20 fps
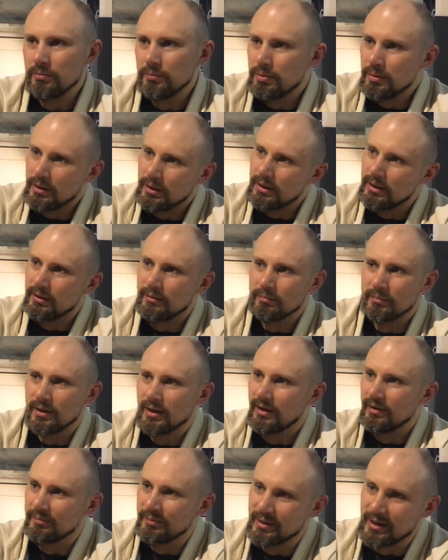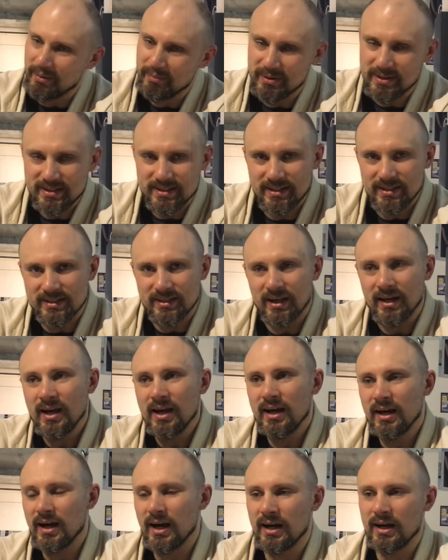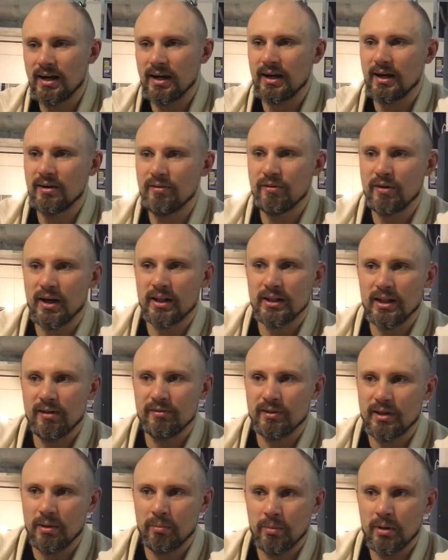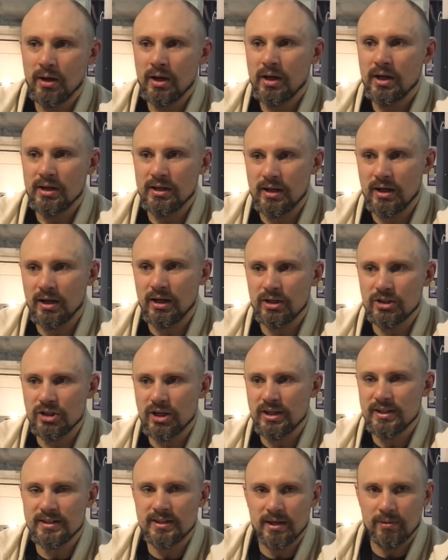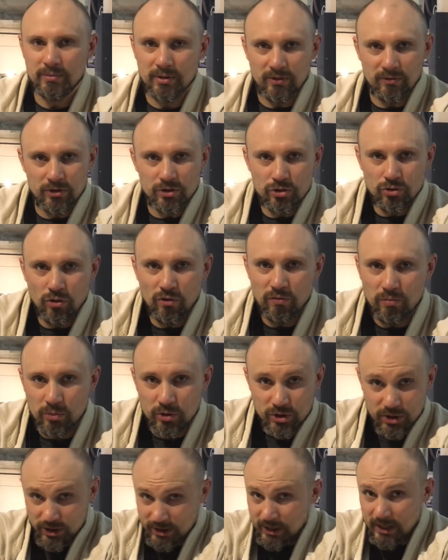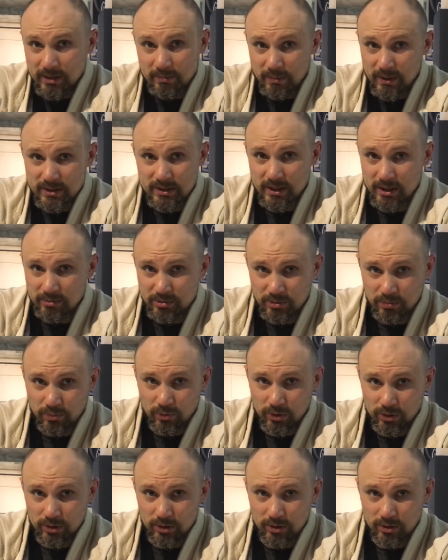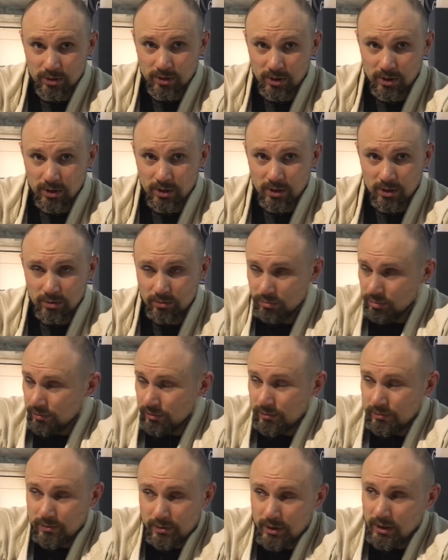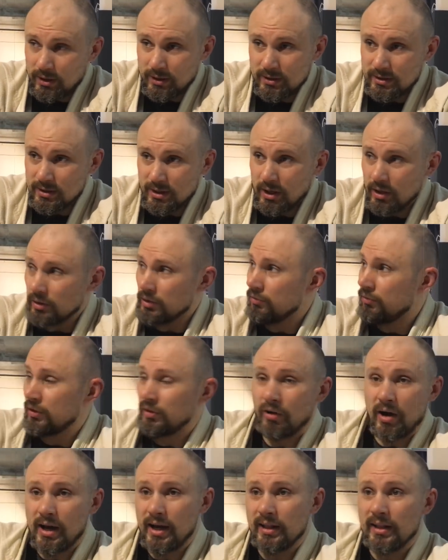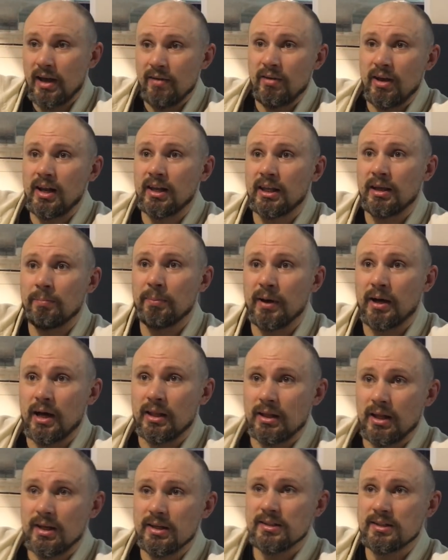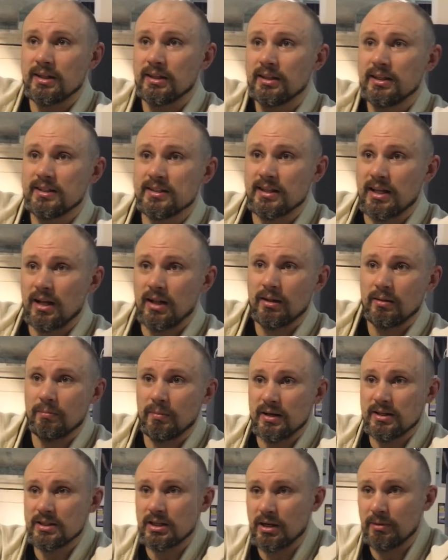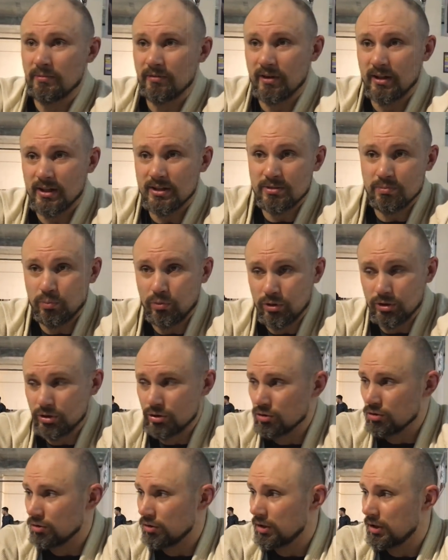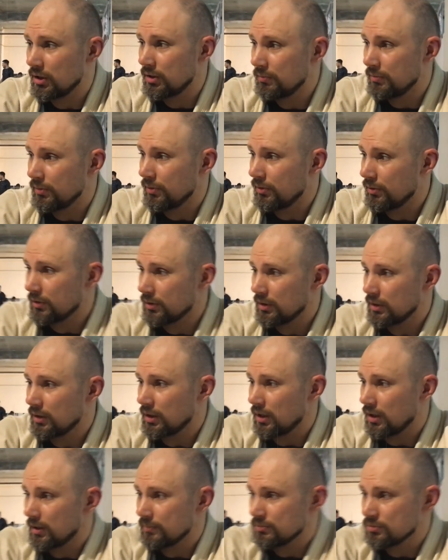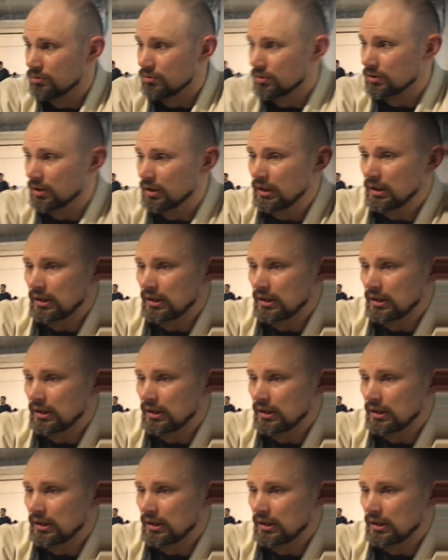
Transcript: Мне объясните, как э, в катав там 6-7 э, новичков, можно стать мастером спорта? Ну, я не знаю. Ты во дворе на велике нет, покатался, и ты стал мастером велоспорта, что я ли? Я тебе могу объяснить. Да, я когда в